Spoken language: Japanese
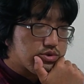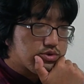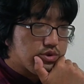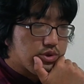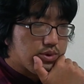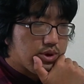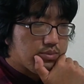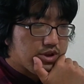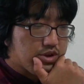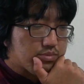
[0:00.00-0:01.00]
それは
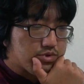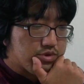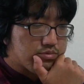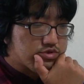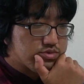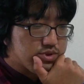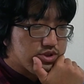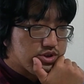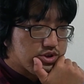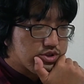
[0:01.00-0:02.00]
まあ実を結ば
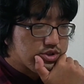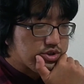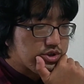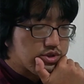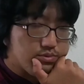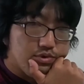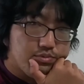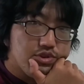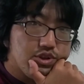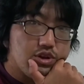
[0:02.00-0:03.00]
なかったけれども
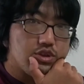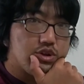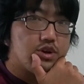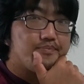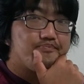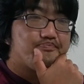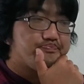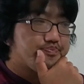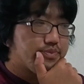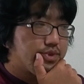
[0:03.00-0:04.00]
みたいな。
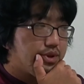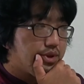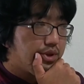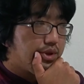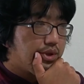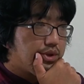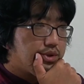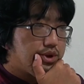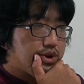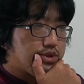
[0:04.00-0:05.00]

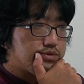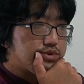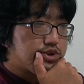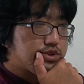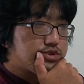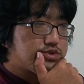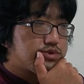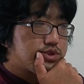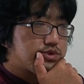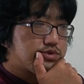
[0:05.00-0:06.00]
あの感じ
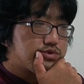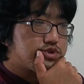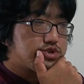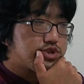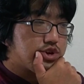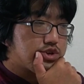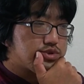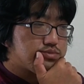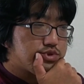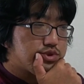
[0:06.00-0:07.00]
はね少しし
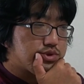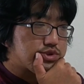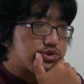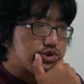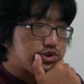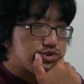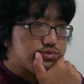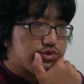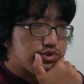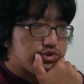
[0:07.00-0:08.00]
始めたはし始
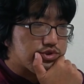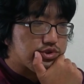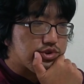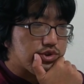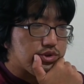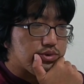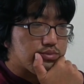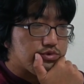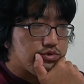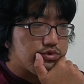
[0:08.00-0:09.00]
めたんだけれど
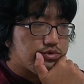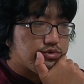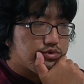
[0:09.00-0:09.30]
も